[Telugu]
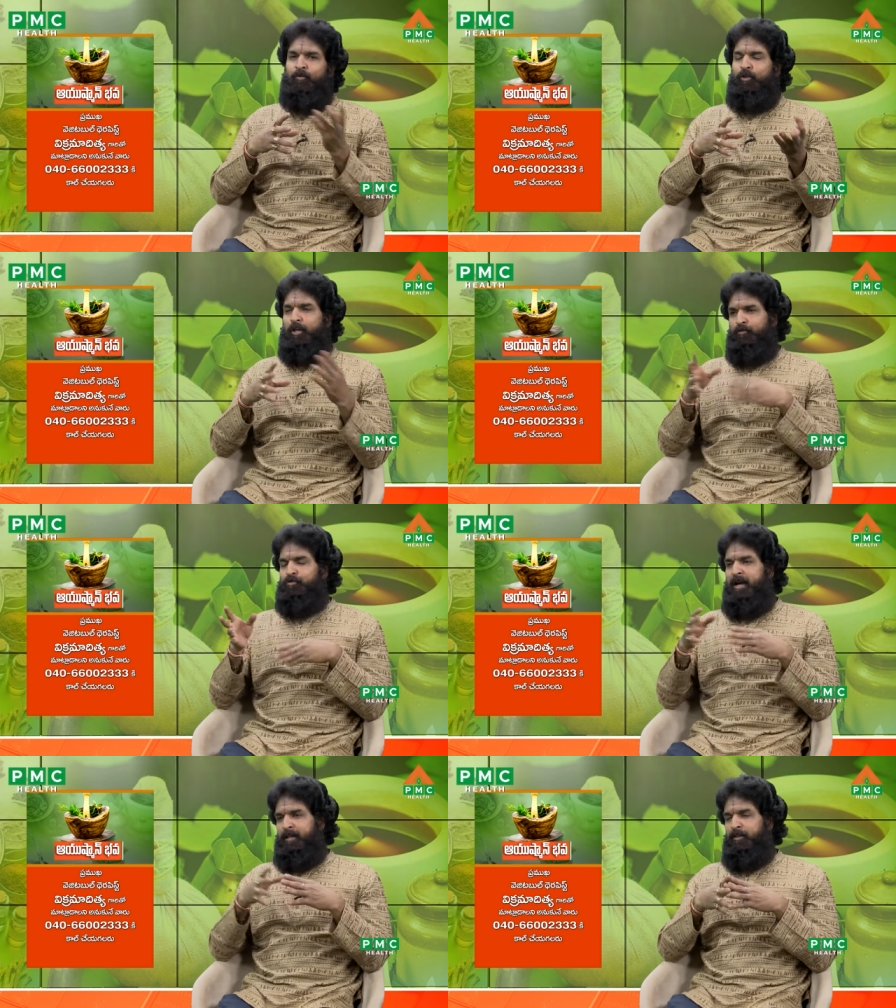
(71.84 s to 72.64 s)
ఉదయం
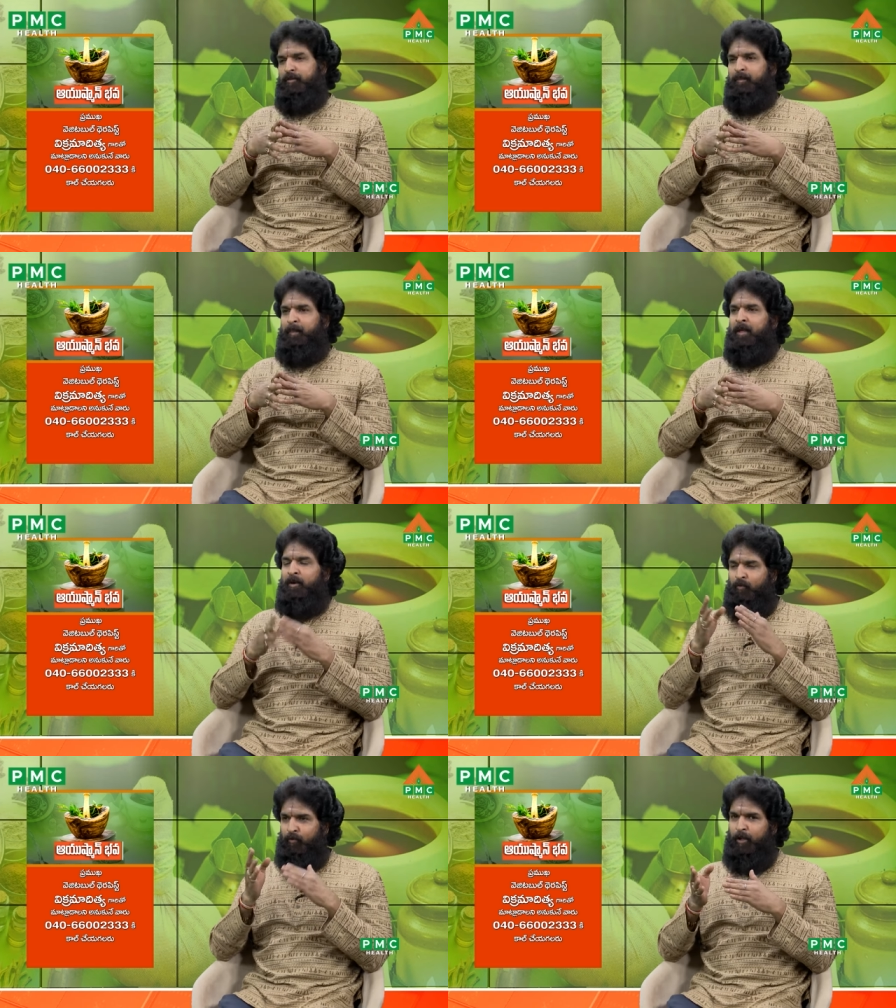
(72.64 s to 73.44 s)
సాయంత్రం
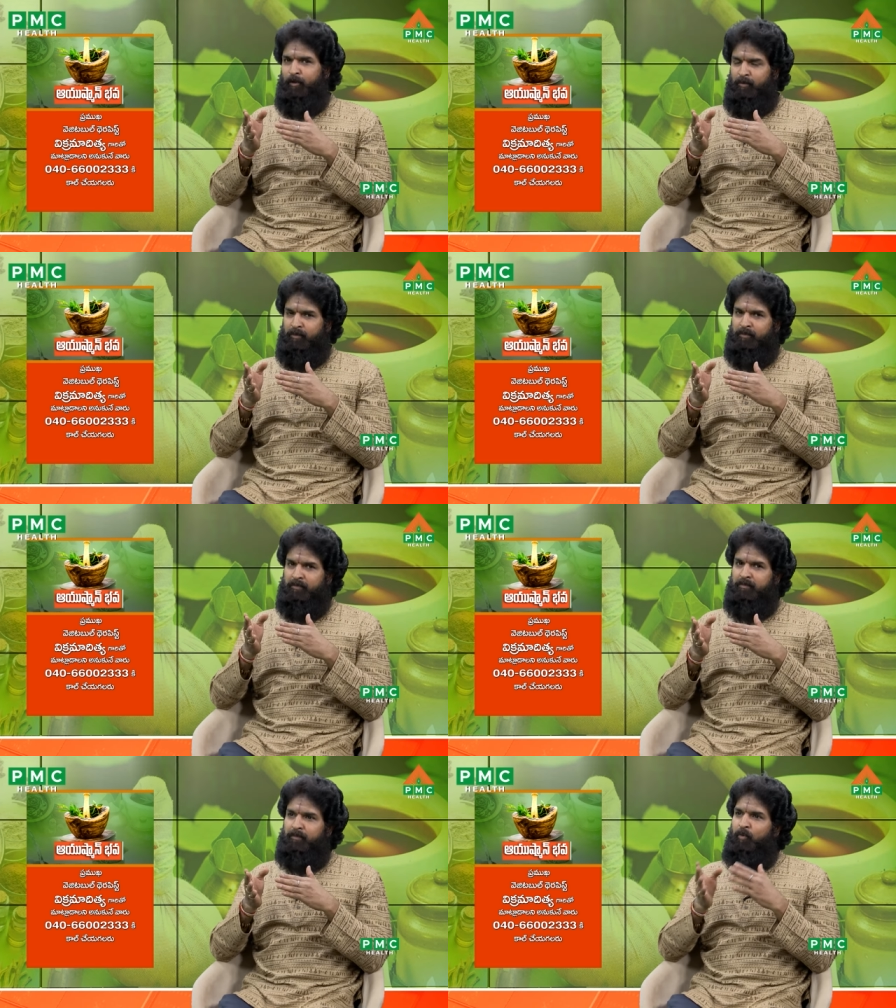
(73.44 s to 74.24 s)
ఉదయం
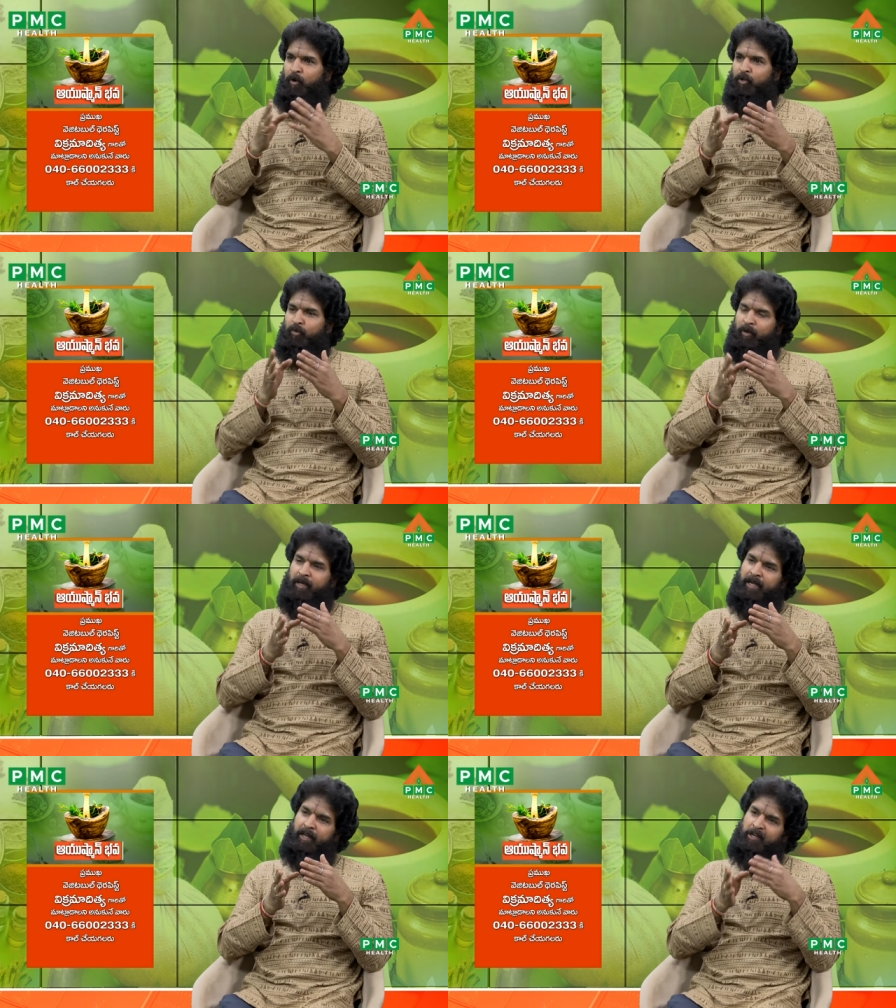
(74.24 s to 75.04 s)
బూడిద
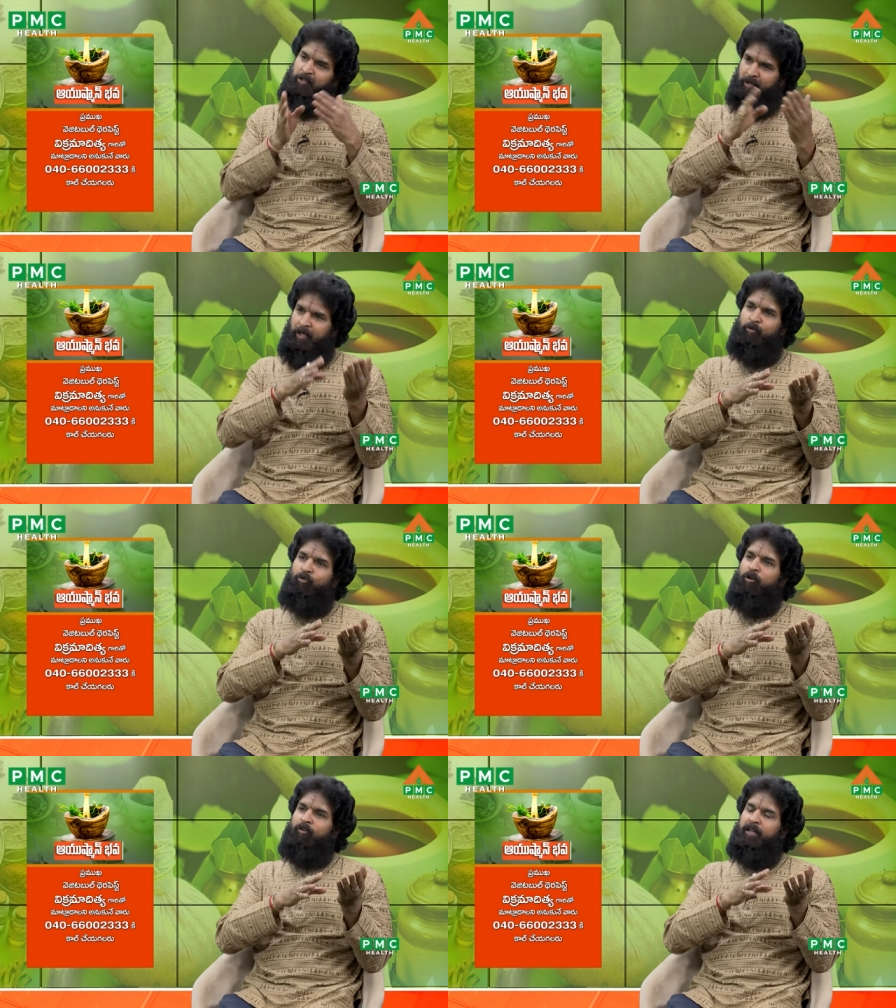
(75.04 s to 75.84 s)
గుమ్మడికాయ రేషియో
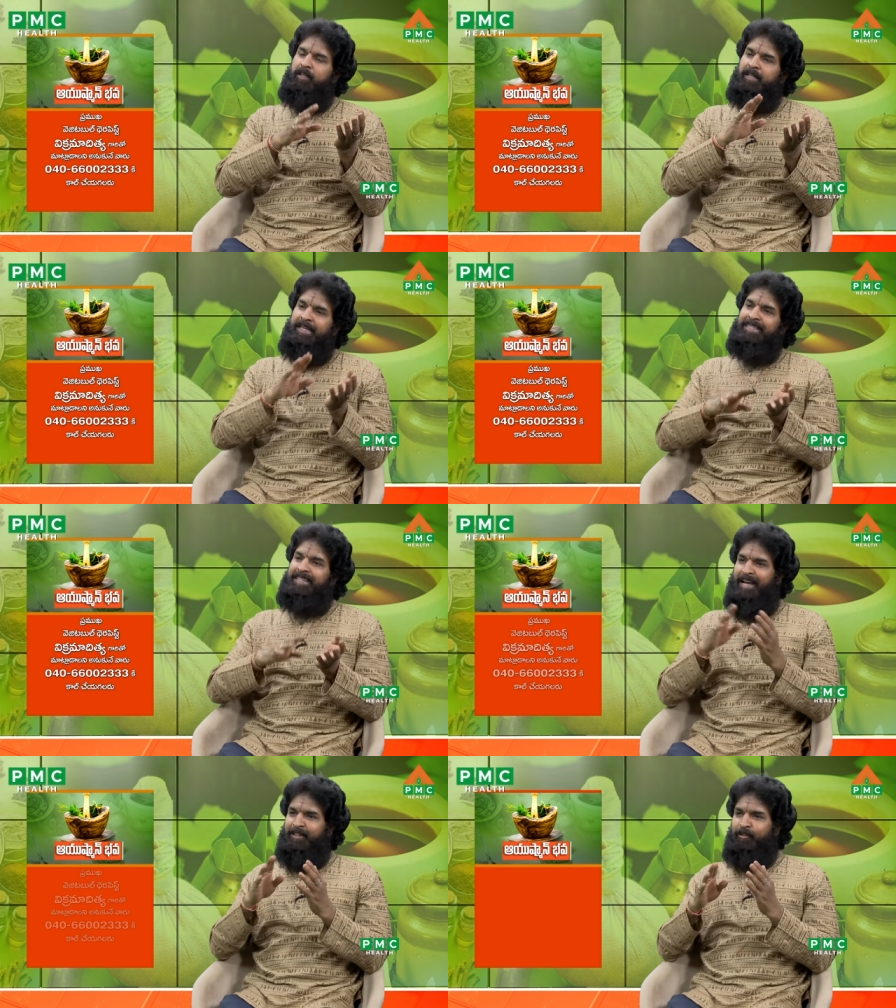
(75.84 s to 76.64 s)
ఎక్కువగా ఉండాలి
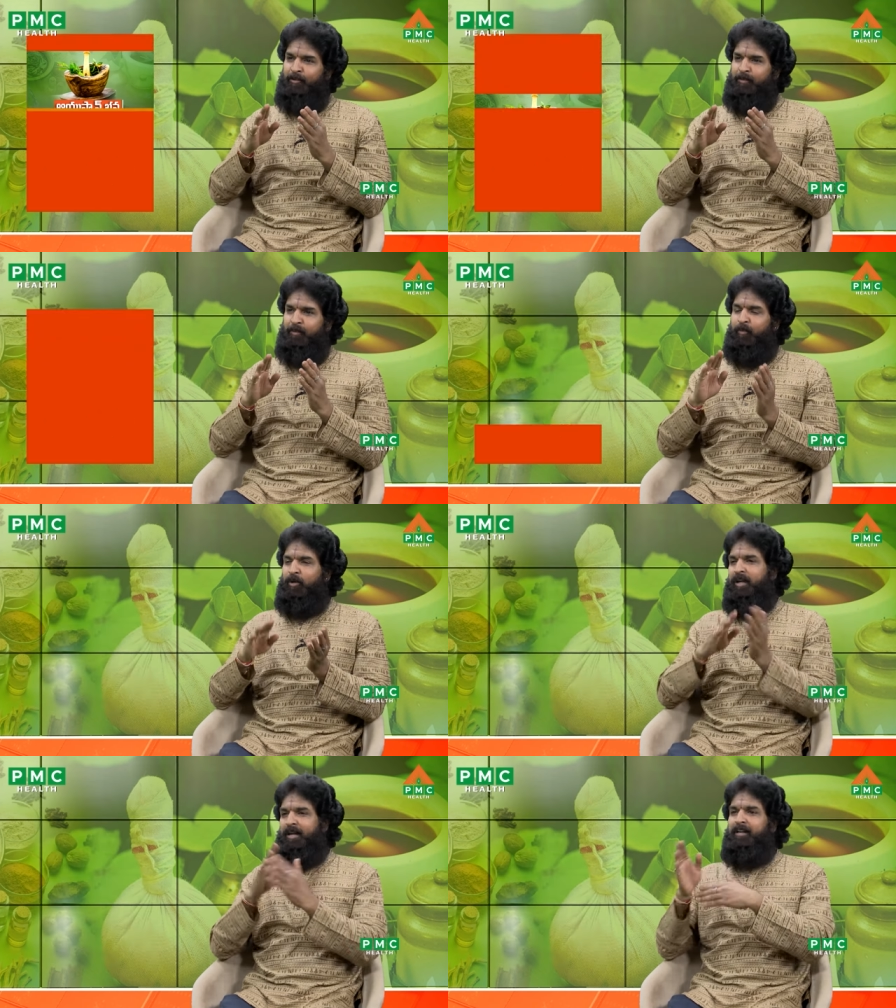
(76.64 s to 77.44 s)
సాయంత్రం
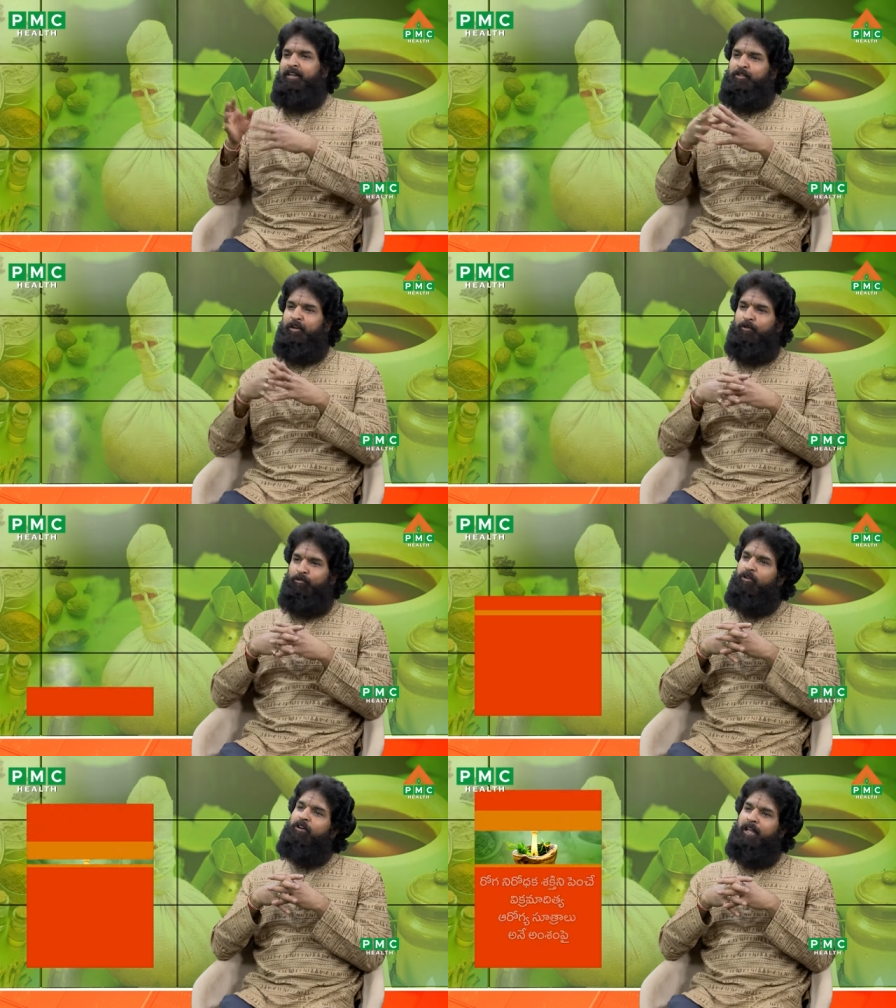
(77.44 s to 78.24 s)
పొట్లకాయ రేషియో
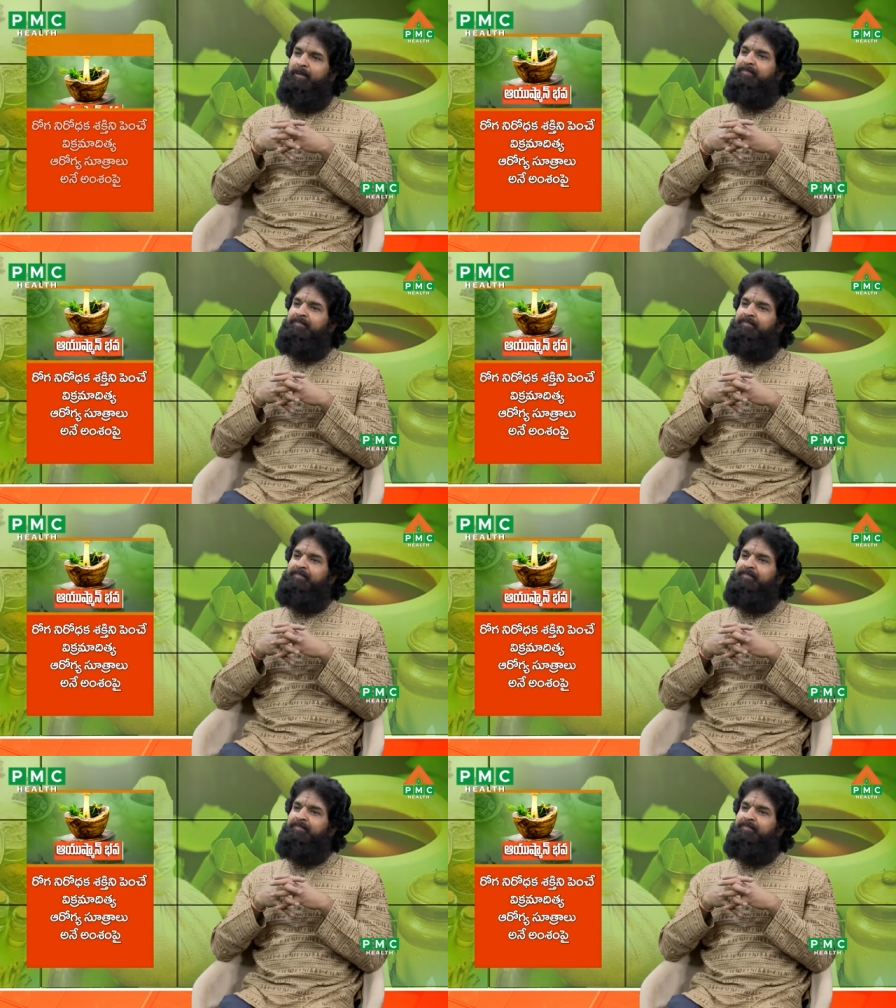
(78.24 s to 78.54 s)
ఎక్కువగా ఉండాలి